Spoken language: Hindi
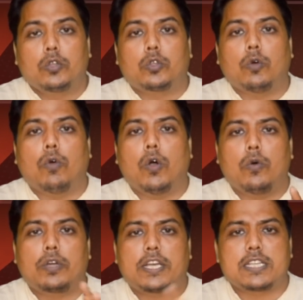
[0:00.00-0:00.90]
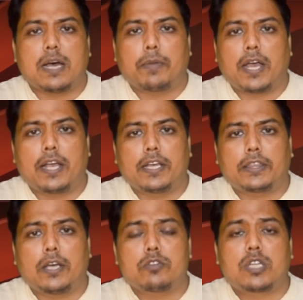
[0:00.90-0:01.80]
तो वो उनके सामने आ
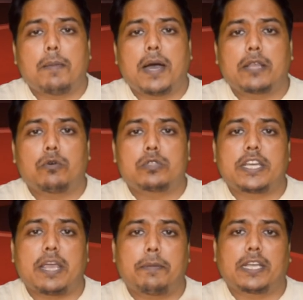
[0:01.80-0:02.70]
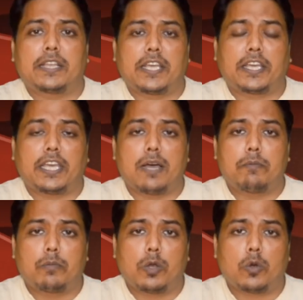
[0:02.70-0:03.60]
जाता है उसके बाद वो उसे ये बताते हैं कि
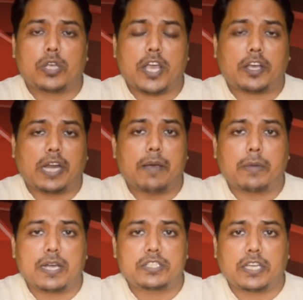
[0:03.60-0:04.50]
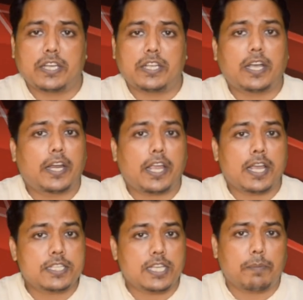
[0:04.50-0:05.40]
हम लोग यहाँ क्राइम ब्रांच के अधिकारी हैं
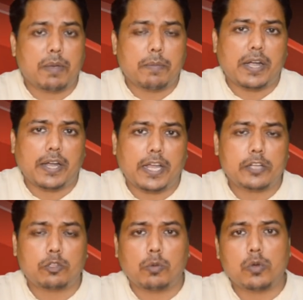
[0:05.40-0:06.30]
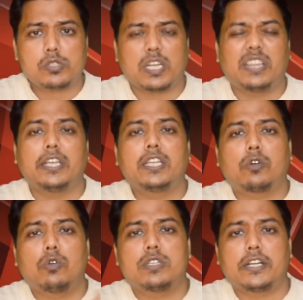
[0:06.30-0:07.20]
यहाँ छापे मारने हैं तुम लोग संदिग्ध
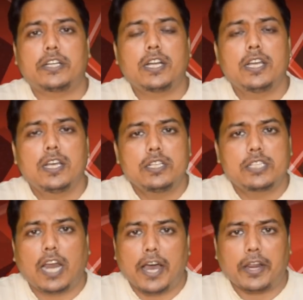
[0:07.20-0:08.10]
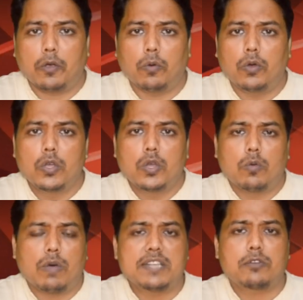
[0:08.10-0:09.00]
कॉल सेंटर चला रहे हो
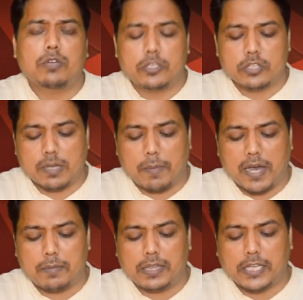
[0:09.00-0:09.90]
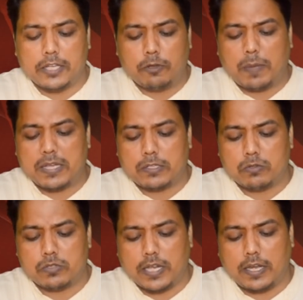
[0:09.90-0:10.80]
वहाँ से उन्हें जो सामान मिलता है जो पैसे
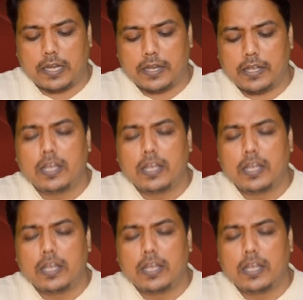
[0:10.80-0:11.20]
उससे ले